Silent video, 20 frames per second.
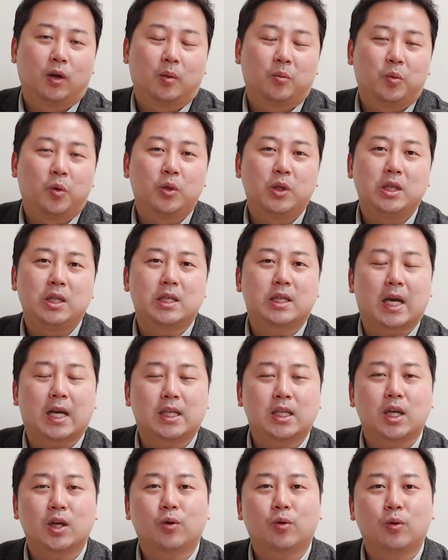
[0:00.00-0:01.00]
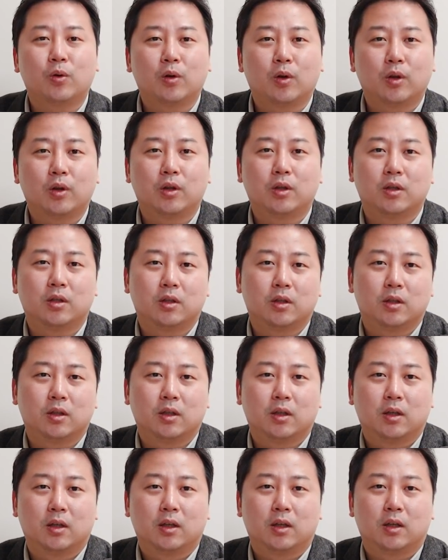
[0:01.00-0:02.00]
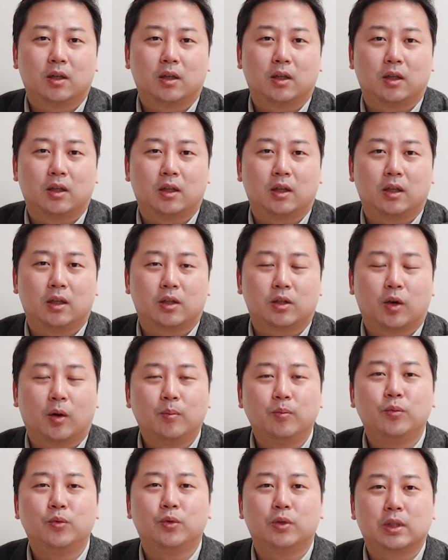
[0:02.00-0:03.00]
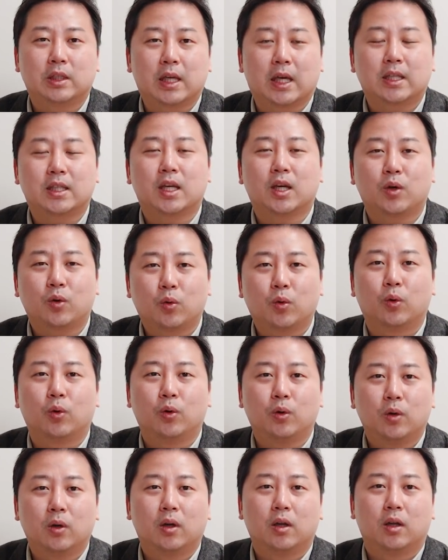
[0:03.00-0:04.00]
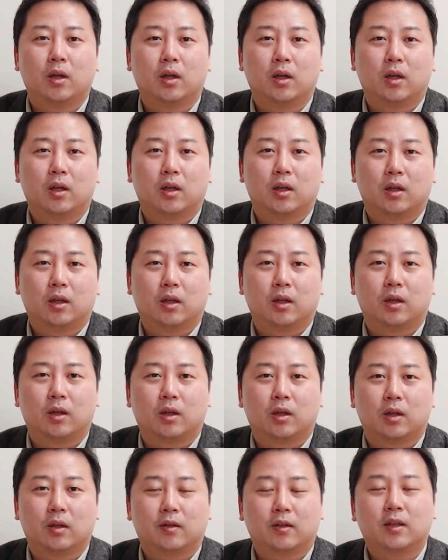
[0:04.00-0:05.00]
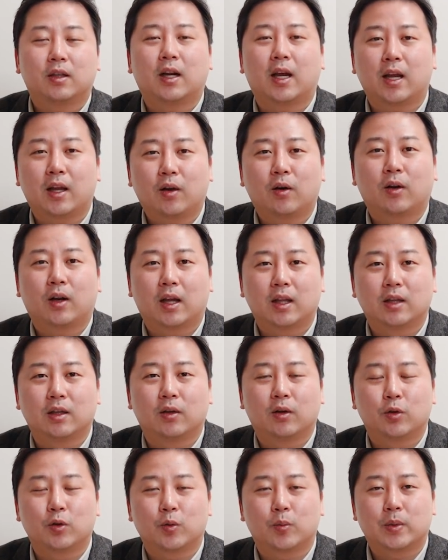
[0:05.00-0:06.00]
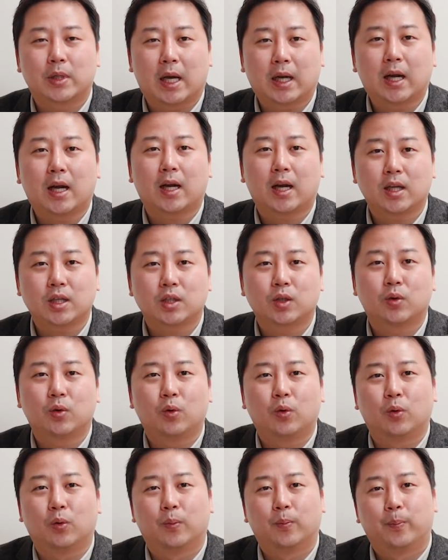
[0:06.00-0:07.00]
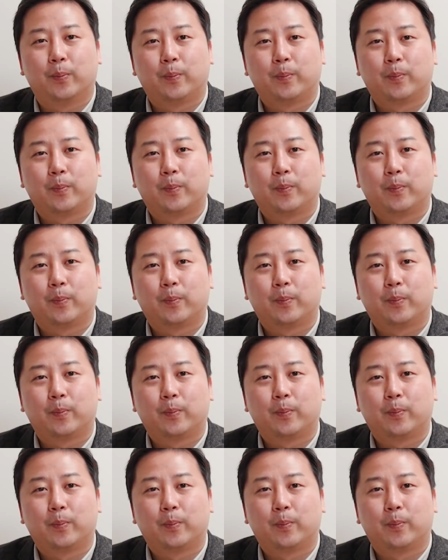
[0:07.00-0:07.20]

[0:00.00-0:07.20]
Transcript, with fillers: 본인이 자책골 넣는 전문 자책골 스트라이커라는 걸 좀 자각하시고